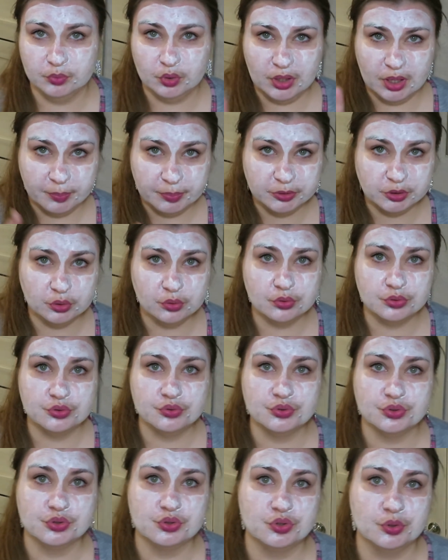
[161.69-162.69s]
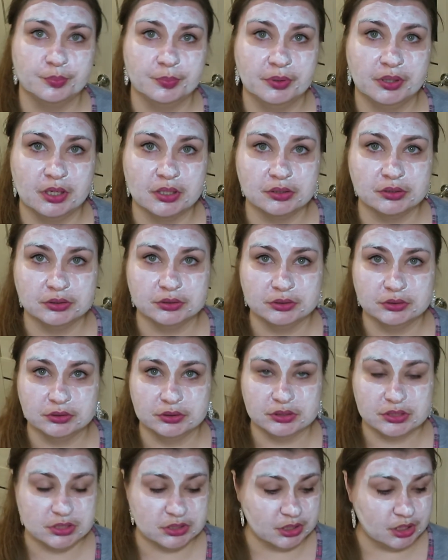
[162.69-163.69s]
Но я подключусь еще, пока
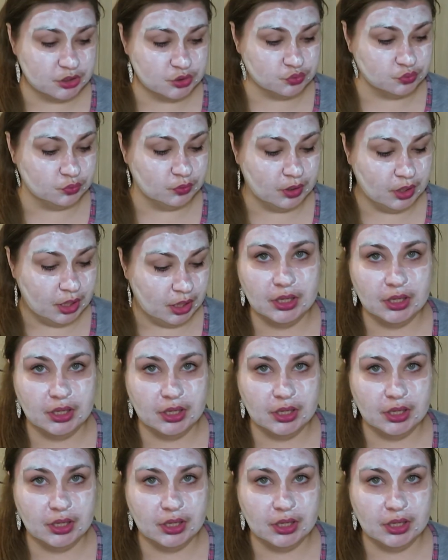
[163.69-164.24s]
э, расскажу.